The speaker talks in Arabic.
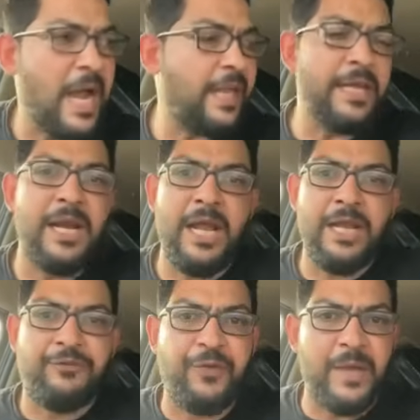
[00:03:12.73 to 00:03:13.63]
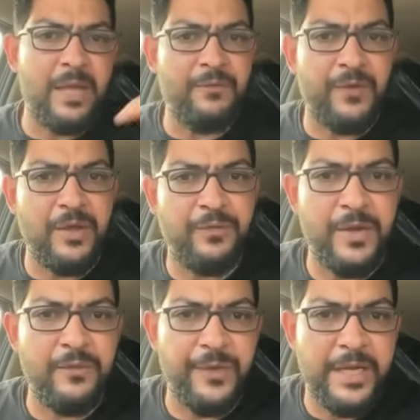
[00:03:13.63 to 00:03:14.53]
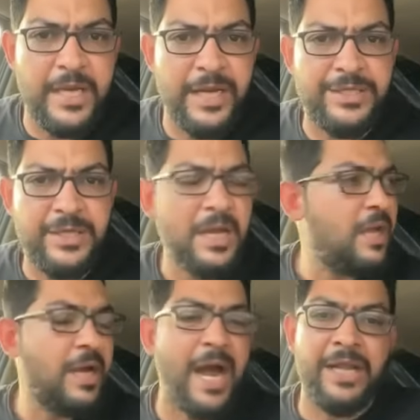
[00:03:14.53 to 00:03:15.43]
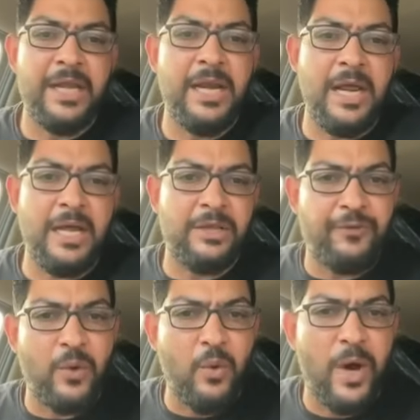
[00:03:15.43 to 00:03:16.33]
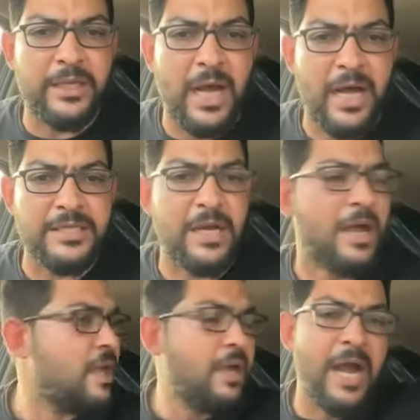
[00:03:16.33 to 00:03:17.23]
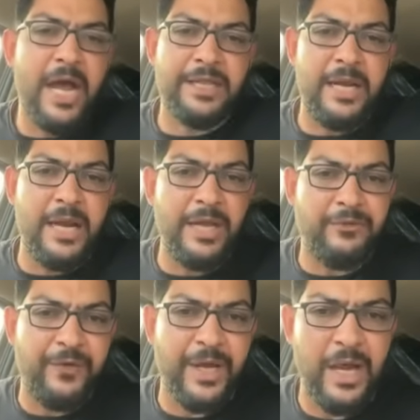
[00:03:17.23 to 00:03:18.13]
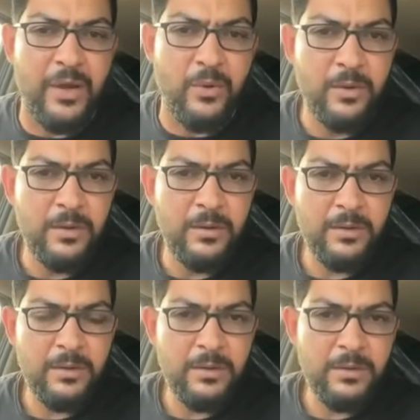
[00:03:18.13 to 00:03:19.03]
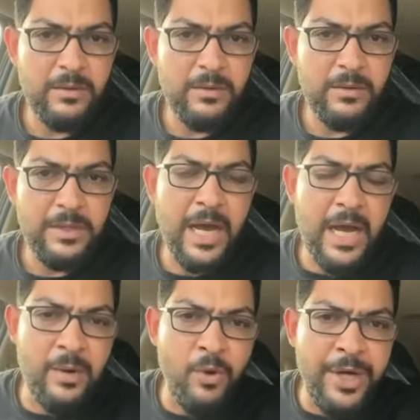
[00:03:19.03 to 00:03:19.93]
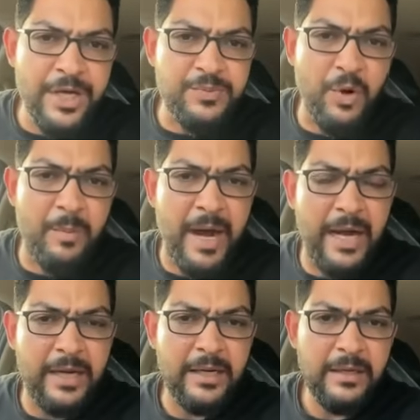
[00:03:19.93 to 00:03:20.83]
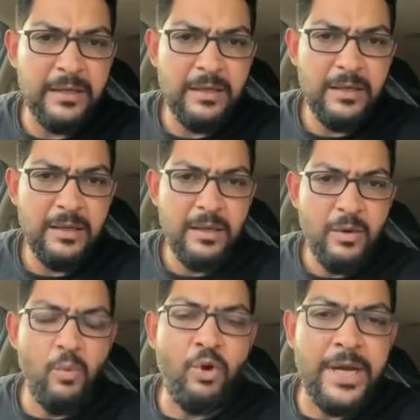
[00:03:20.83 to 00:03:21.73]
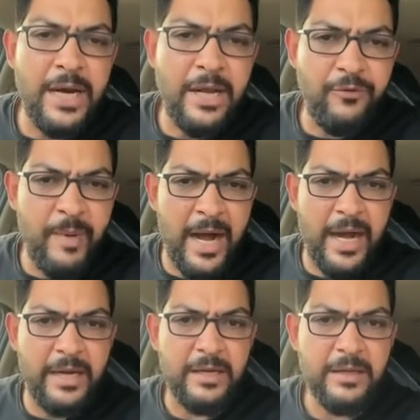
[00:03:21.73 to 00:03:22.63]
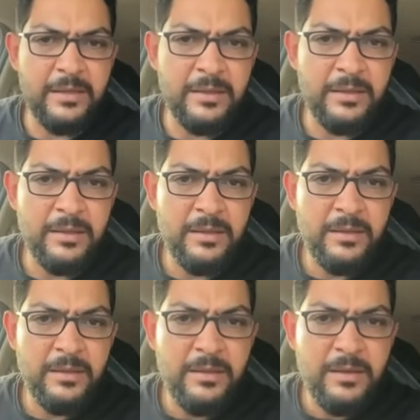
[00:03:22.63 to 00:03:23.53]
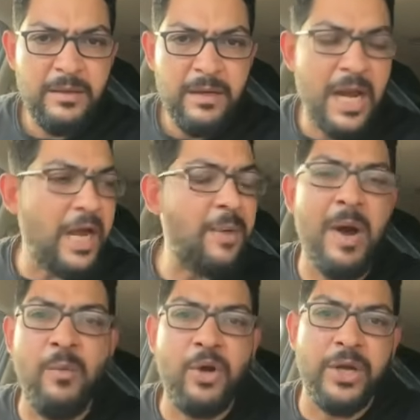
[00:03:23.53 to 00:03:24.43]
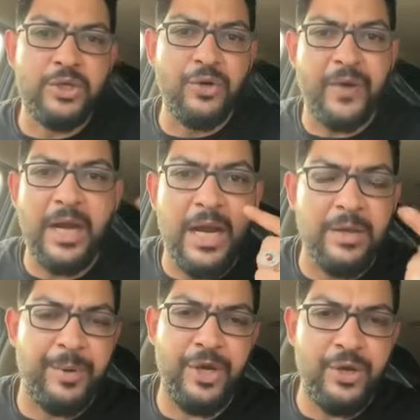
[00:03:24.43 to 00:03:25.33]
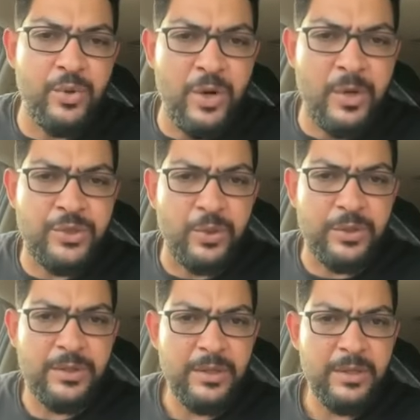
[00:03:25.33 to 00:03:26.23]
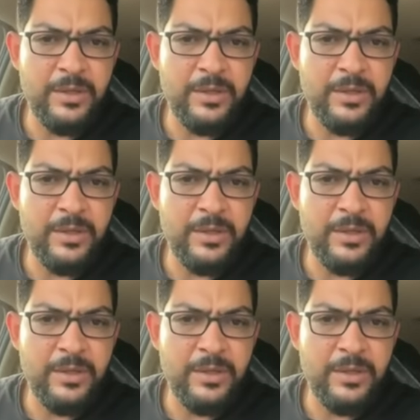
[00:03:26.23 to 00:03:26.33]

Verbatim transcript: قاعدين نعيد في في في في جيش قاعدين نعيد في قوات خاصه قاعدين نعيد في غيره اخي انا ممكن اصبر معاك ممكن اجيف معاك لكن ما ممكن اشوف الغلط بعيوني واسكت